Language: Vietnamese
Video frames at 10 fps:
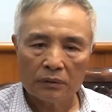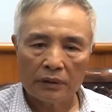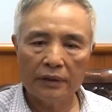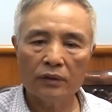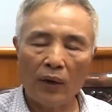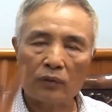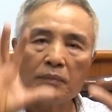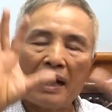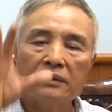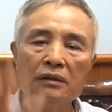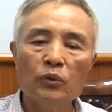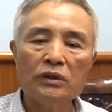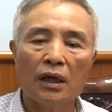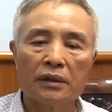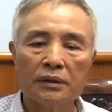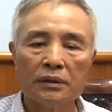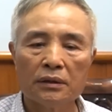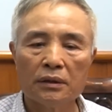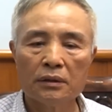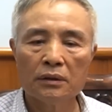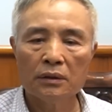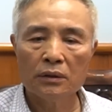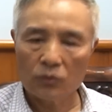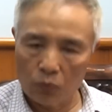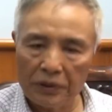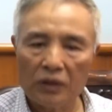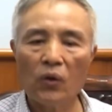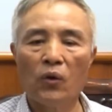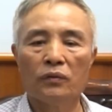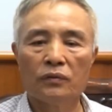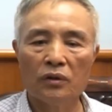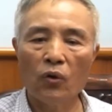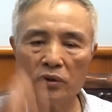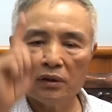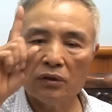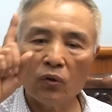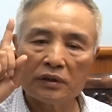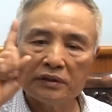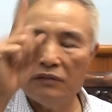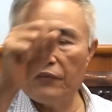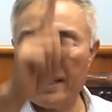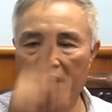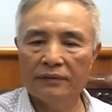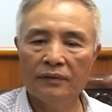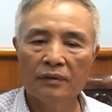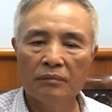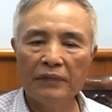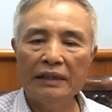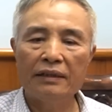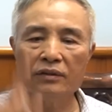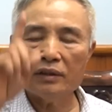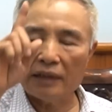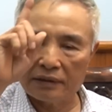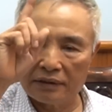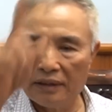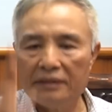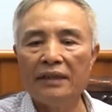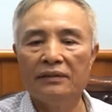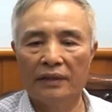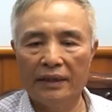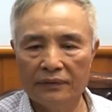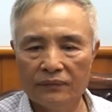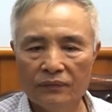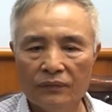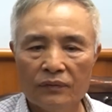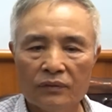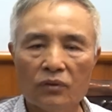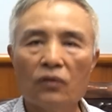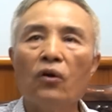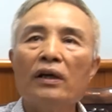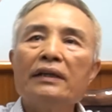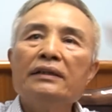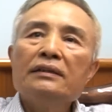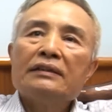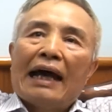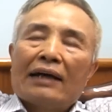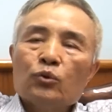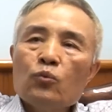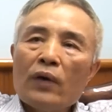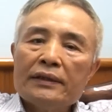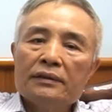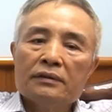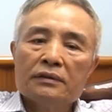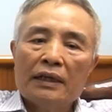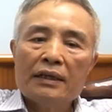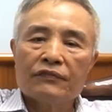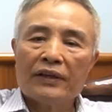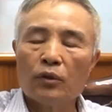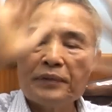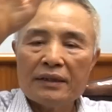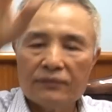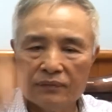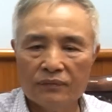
Thế thì khoảng ba rưỡi bốn giờ thì cũng bị lộ, lộ như lộ là dân vệ, mới để nói thật là nhân dân ở đấy nó có các cái nhà chung quanh dãy cà phê nó biết,